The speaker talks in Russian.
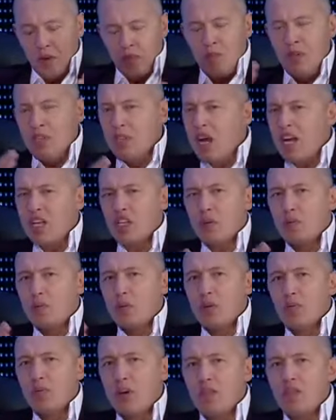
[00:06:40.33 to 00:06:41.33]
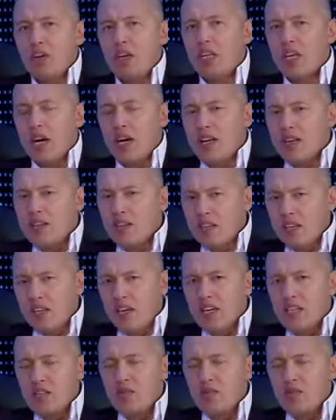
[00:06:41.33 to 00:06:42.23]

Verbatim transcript: Мы дальше будем говорить о языке